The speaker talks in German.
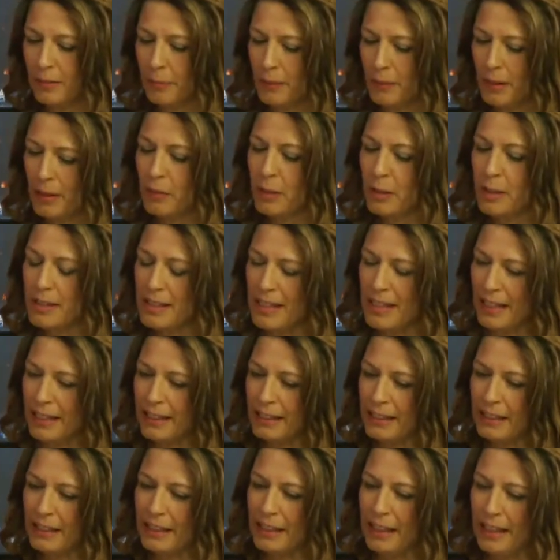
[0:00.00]
ich würde
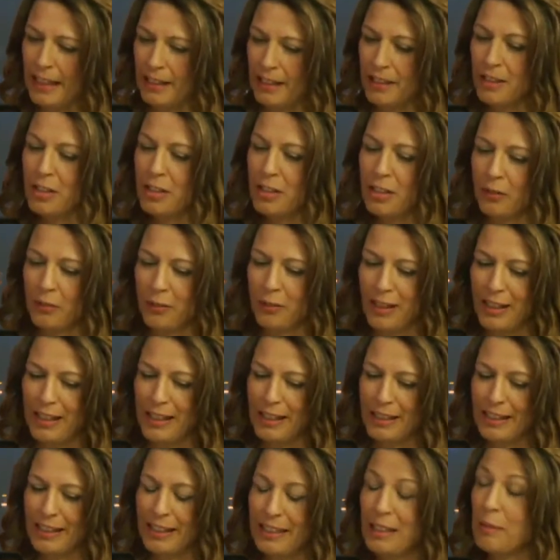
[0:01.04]
sagen, die erste
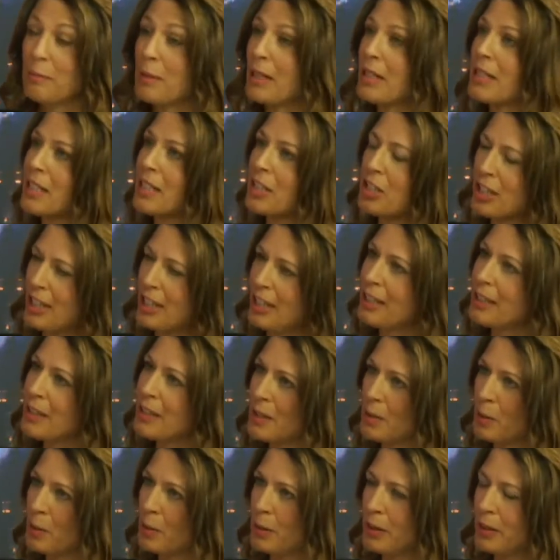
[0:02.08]
Frage, die man sich
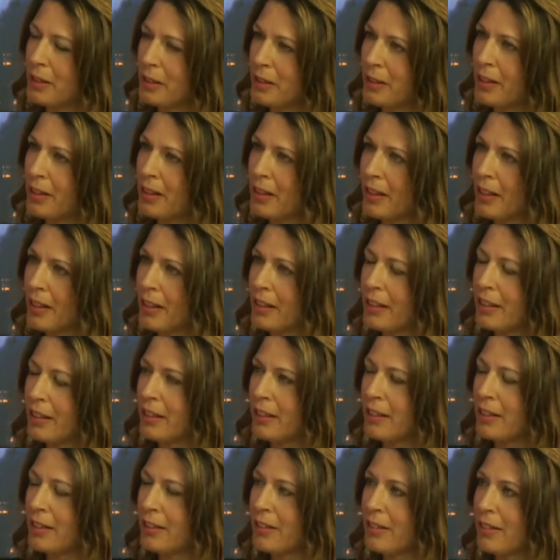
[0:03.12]
stellen sollte,
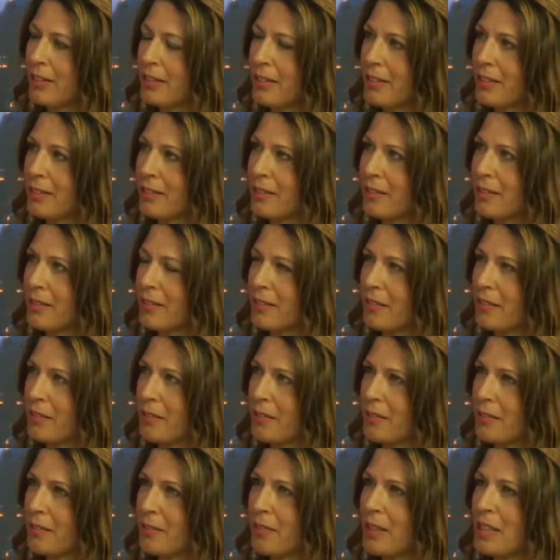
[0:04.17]
ist,
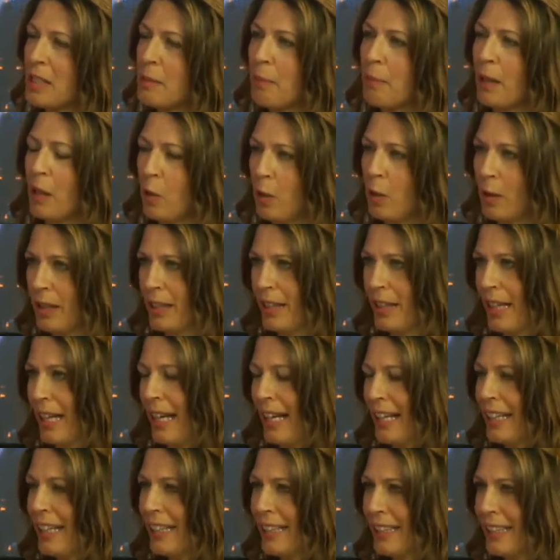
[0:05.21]
was brauche ich
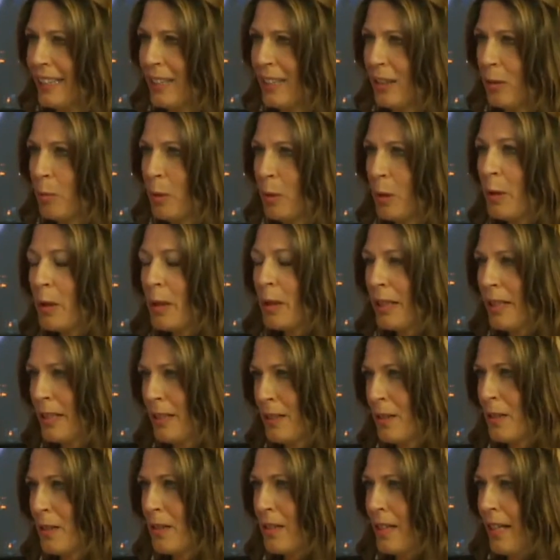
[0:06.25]
eigentlich, um
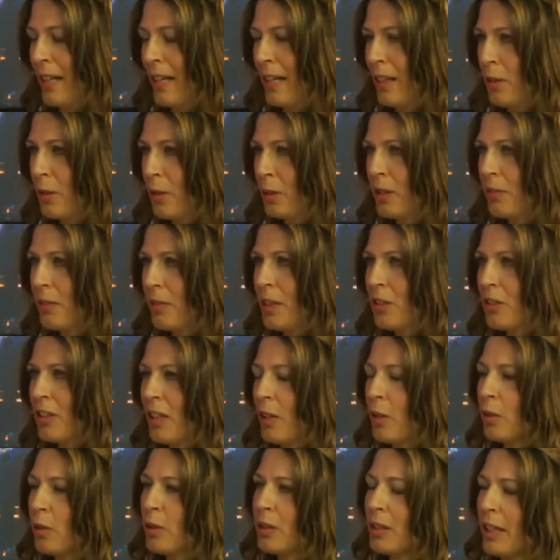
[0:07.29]
glücklich zu sein? Oder wie
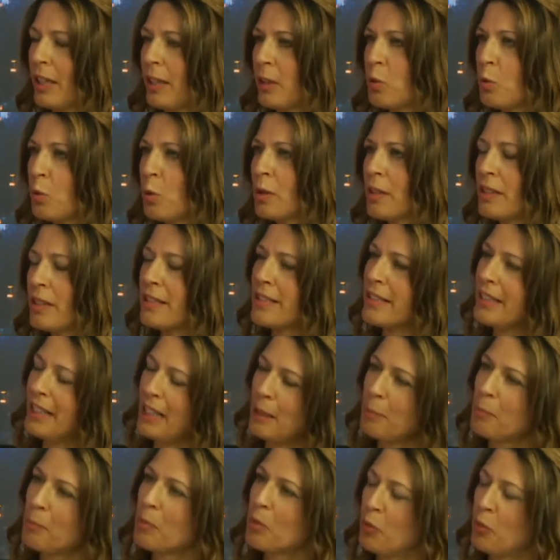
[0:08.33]
schaut ein gutes
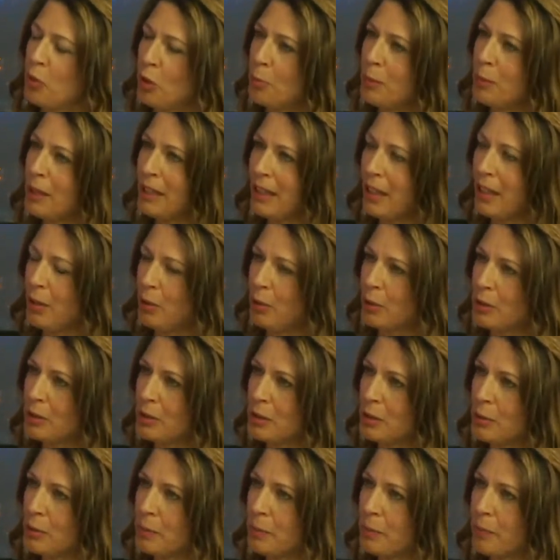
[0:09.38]
Leben für mich
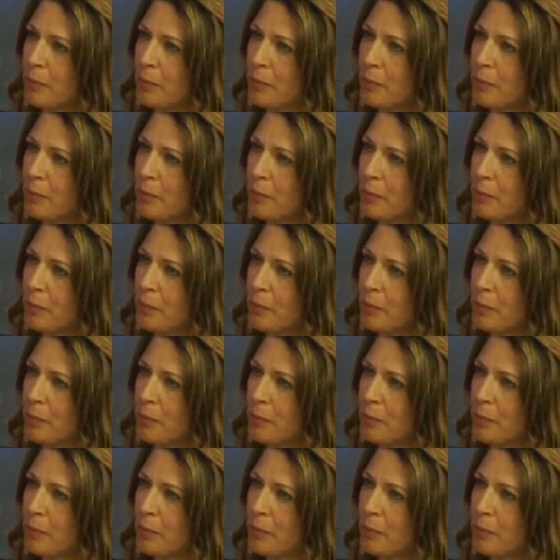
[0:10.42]
aus?